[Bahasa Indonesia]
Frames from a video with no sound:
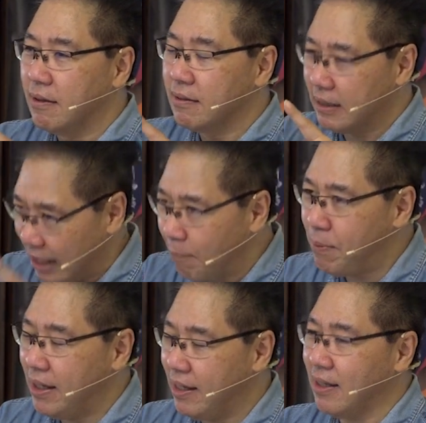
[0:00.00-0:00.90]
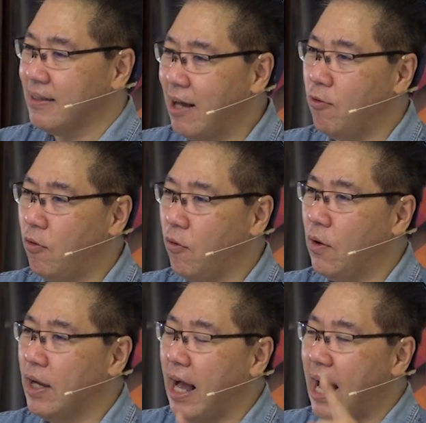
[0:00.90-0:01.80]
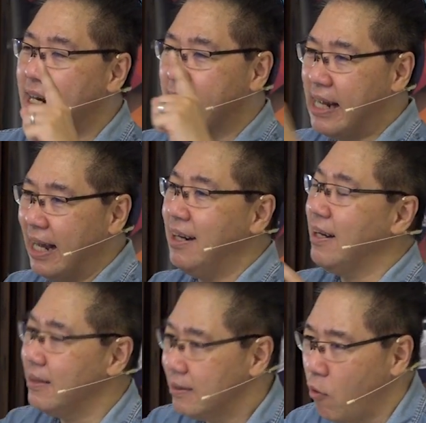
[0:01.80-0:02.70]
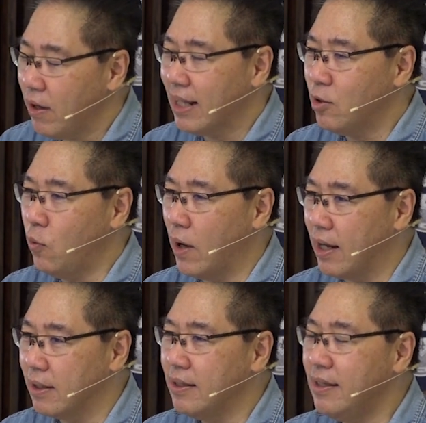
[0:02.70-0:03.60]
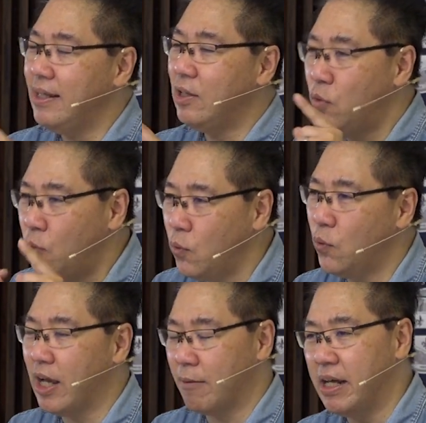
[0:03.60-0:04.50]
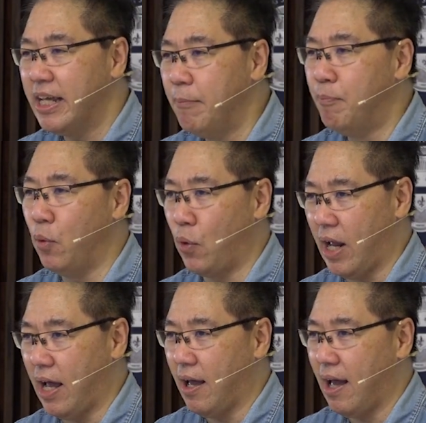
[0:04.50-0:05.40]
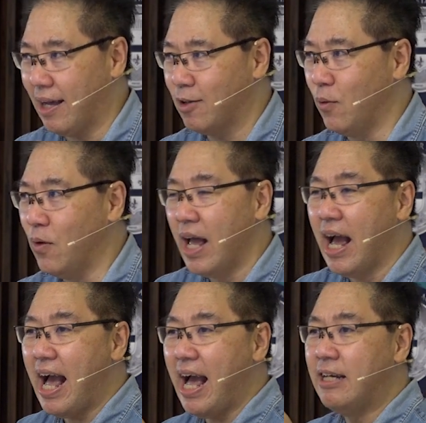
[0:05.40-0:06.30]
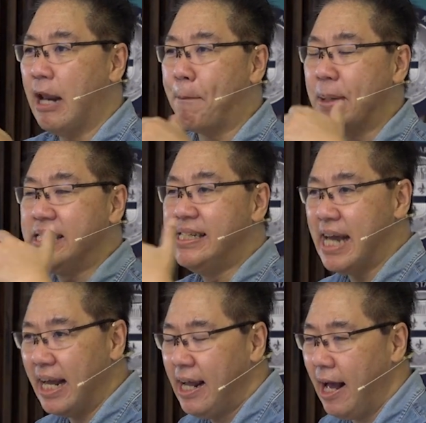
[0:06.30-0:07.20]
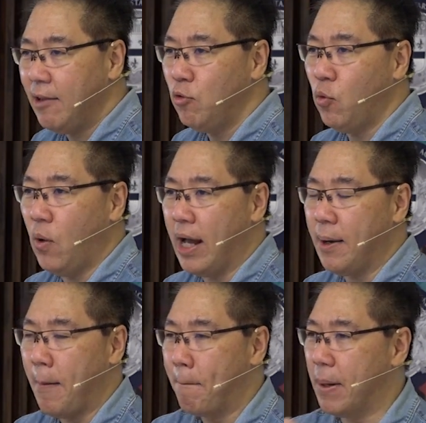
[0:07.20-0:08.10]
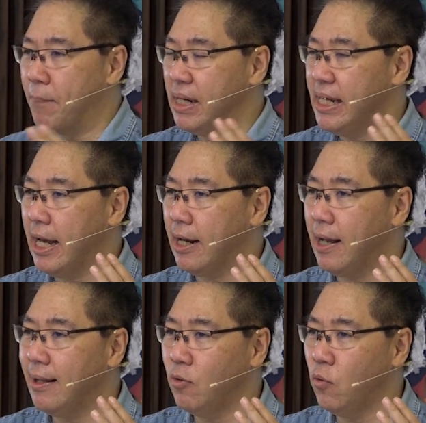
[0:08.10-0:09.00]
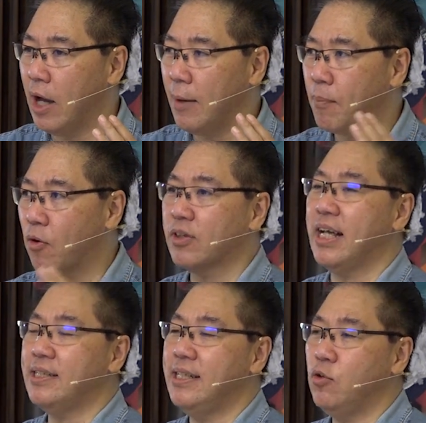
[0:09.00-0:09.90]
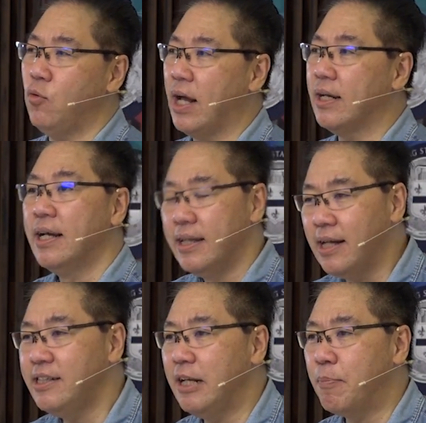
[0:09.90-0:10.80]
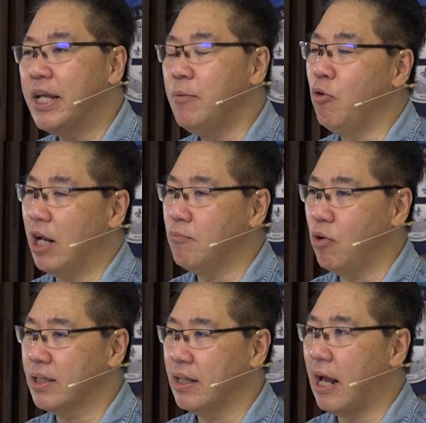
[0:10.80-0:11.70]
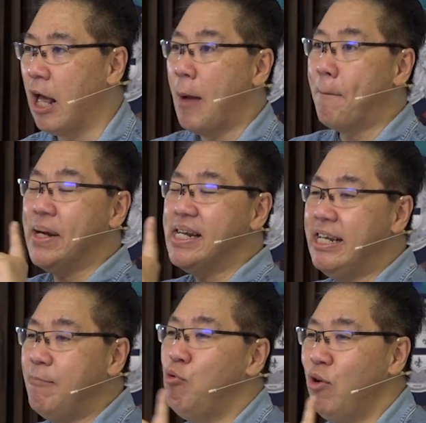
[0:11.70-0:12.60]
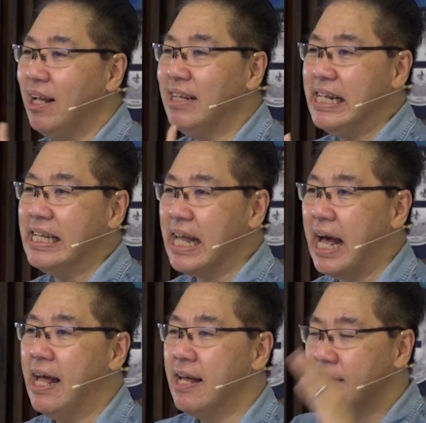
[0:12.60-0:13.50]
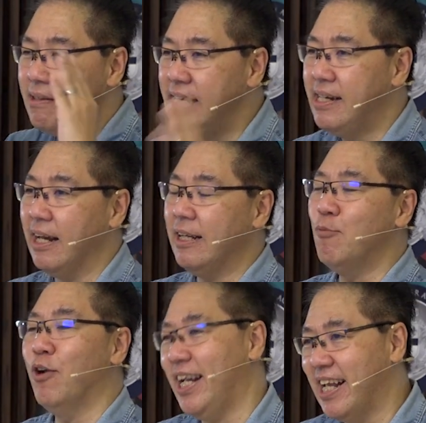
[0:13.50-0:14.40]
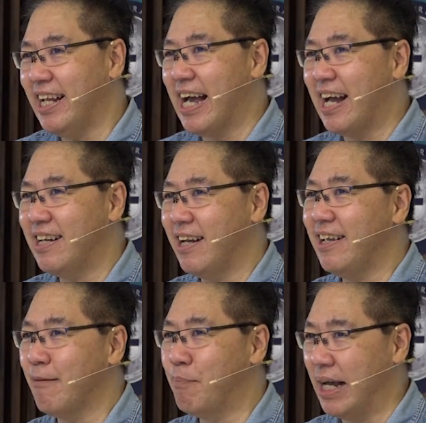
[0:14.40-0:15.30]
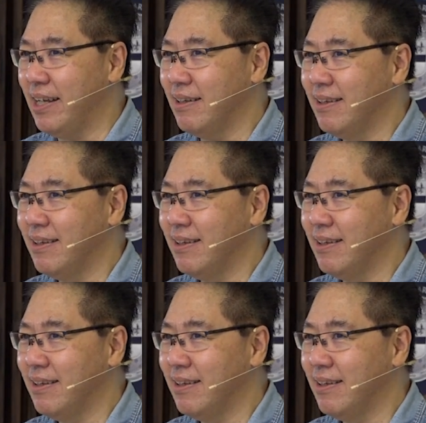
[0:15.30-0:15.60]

Tetapi kita tahu ada gada dan tongkat Tuhan, itu yang menghibur aku ada penjagaan Tuhan, pemeliharaan Tuhan, proteksi Tuhan yang jadi penghiburan buat kita. Penghiburan kita tidak dimulai dari keadaan yang baik.